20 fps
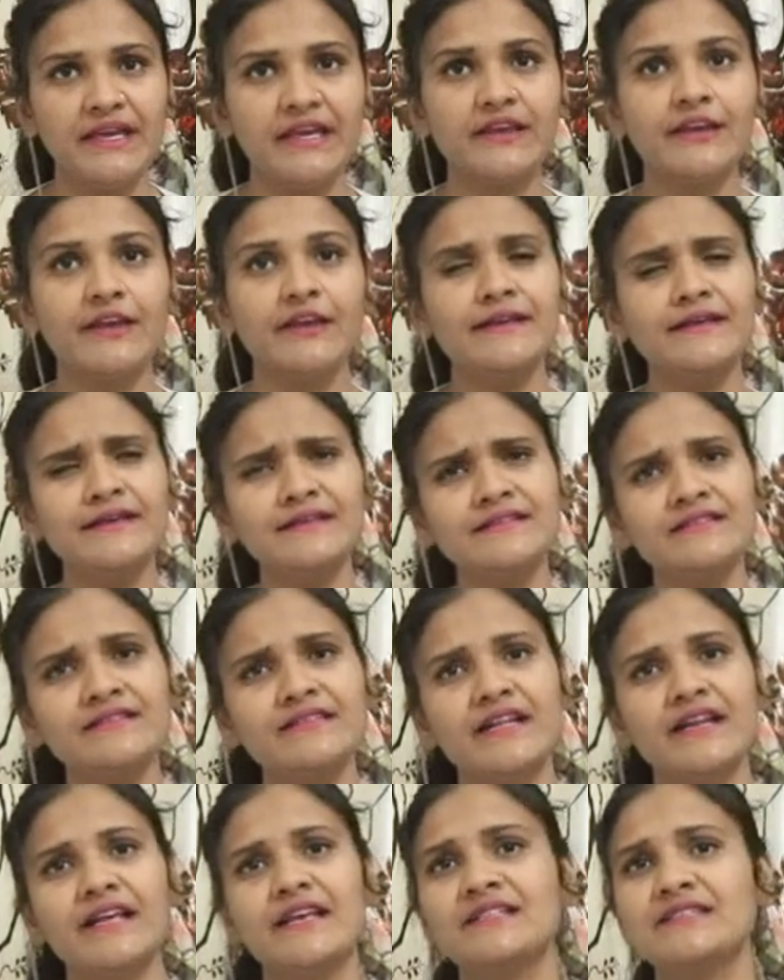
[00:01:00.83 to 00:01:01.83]
पियेंगे
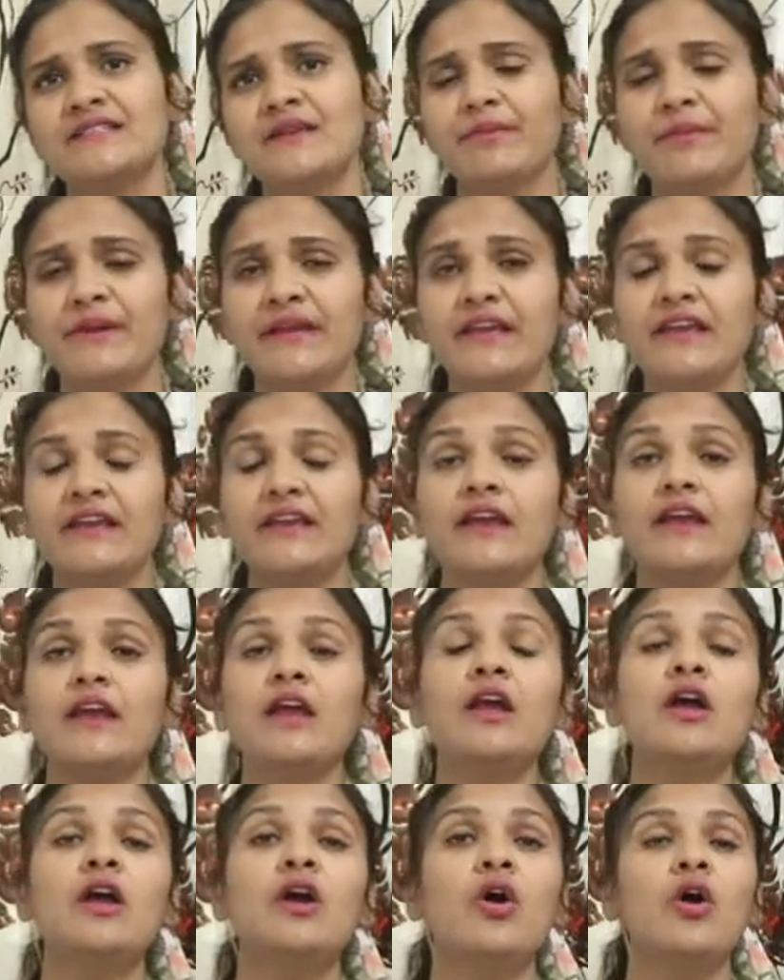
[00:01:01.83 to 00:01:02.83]
किस तरह से पियेंगे